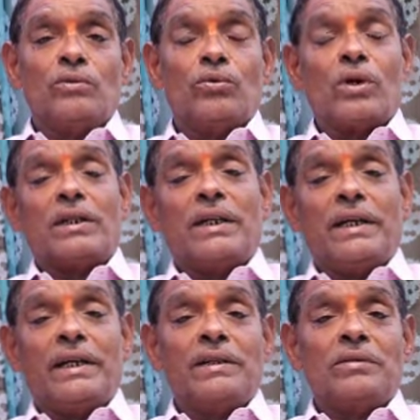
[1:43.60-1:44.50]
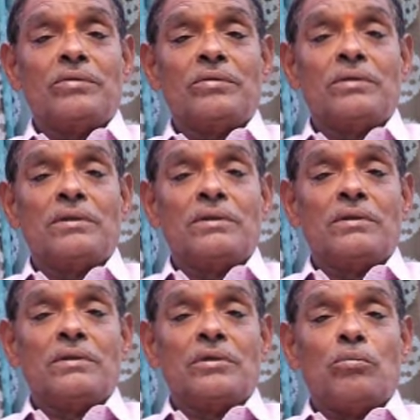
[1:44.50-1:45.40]
ఉన్నది
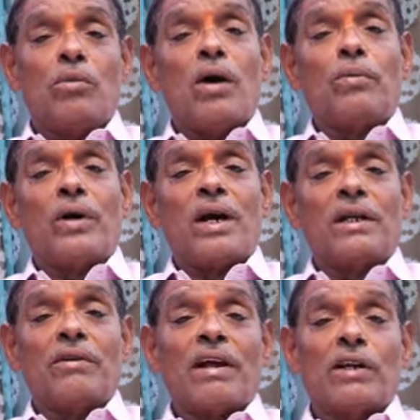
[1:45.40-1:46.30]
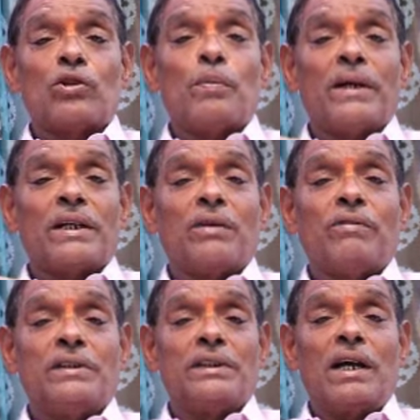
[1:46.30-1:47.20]
బాబుగారికి వెనతో పెట్టిన
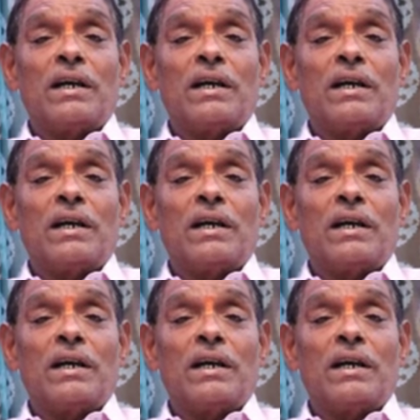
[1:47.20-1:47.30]
విద్య